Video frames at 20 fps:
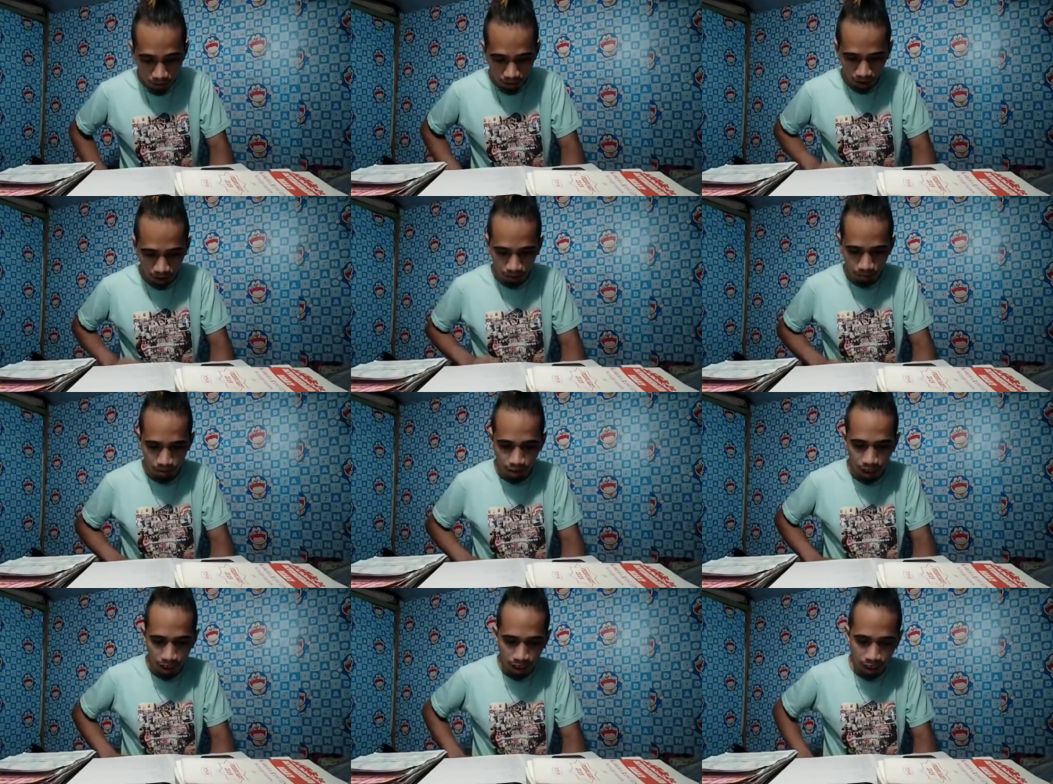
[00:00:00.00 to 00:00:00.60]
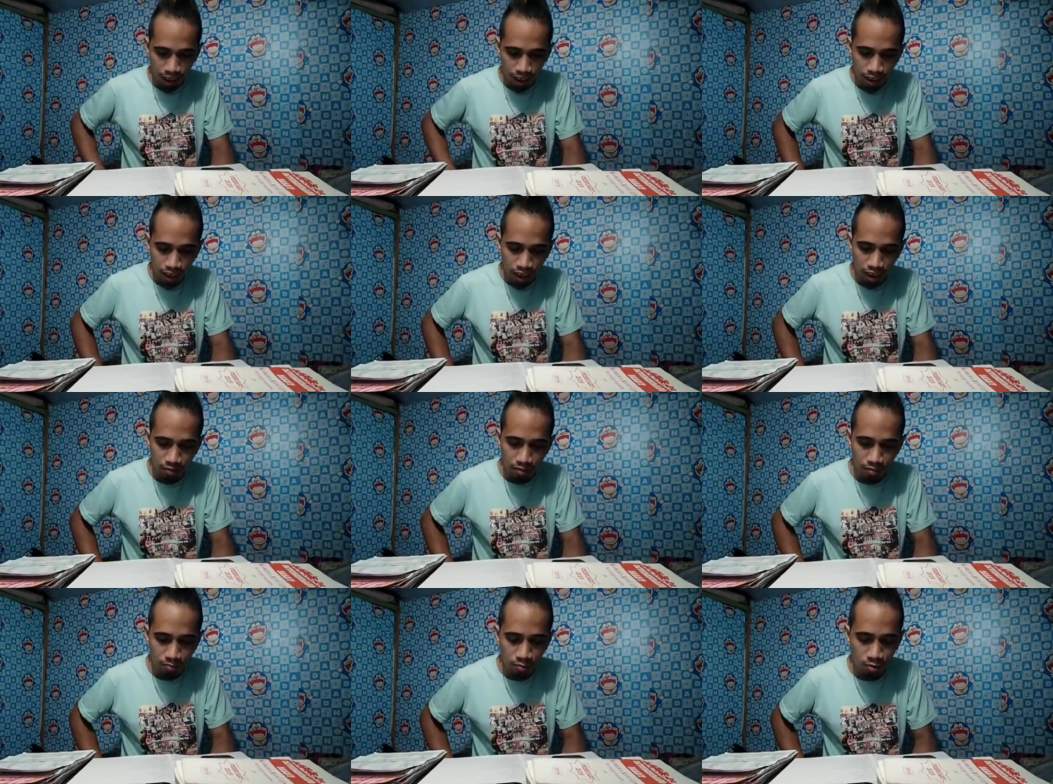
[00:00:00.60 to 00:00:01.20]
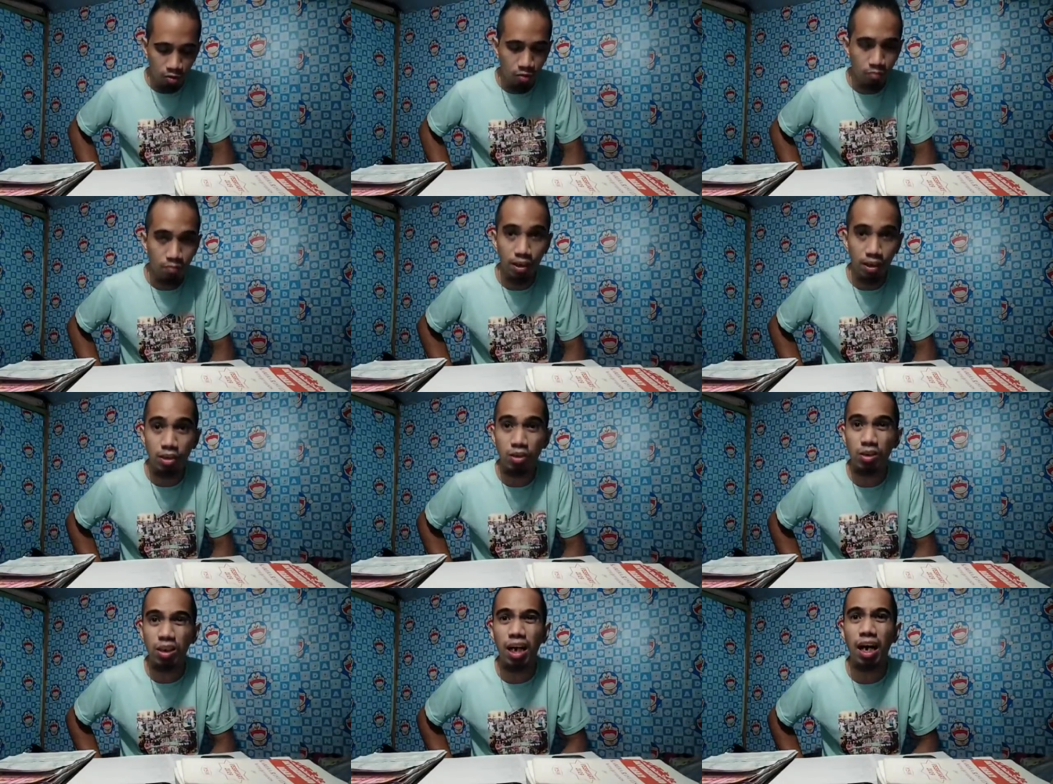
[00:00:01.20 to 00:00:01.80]
At may nakikita naman po ako
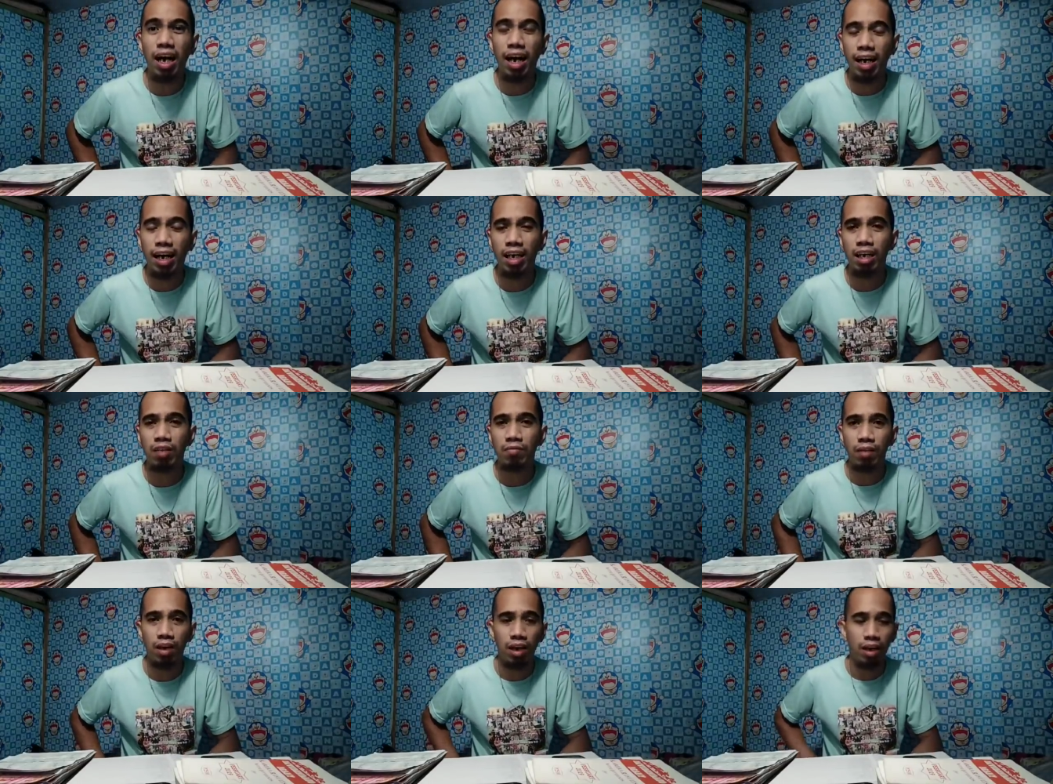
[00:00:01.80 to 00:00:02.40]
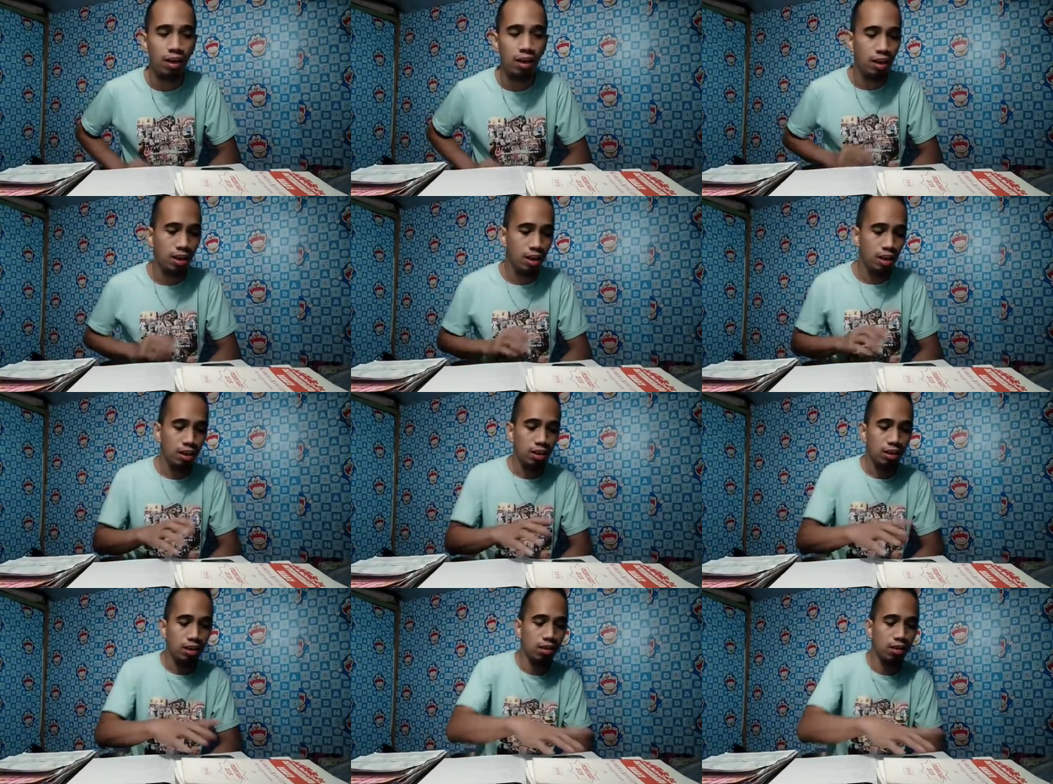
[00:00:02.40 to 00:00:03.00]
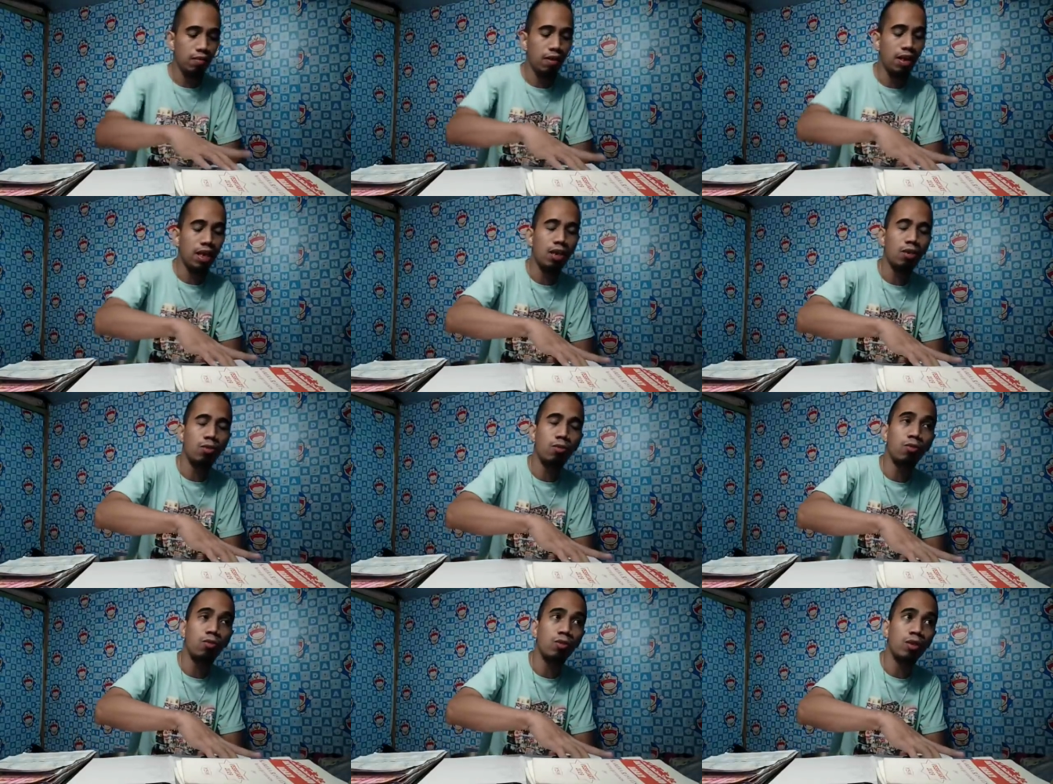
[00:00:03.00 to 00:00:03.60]
medyo nakakalamang sa mga,
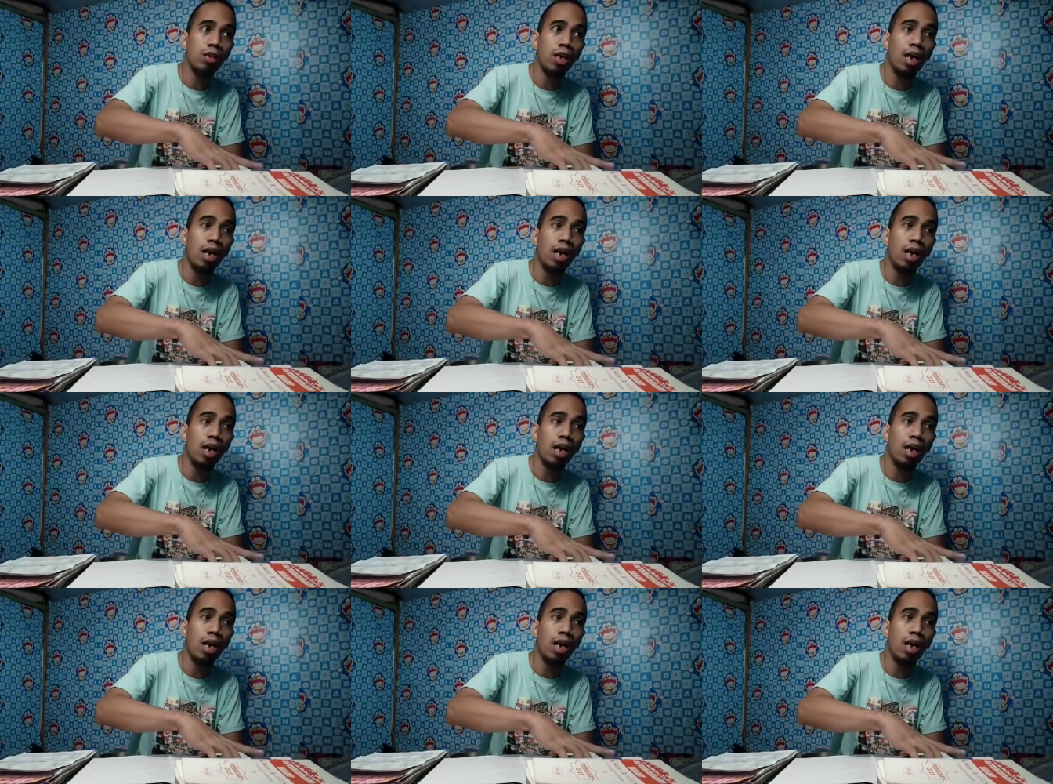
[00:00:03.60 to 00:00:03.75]
kung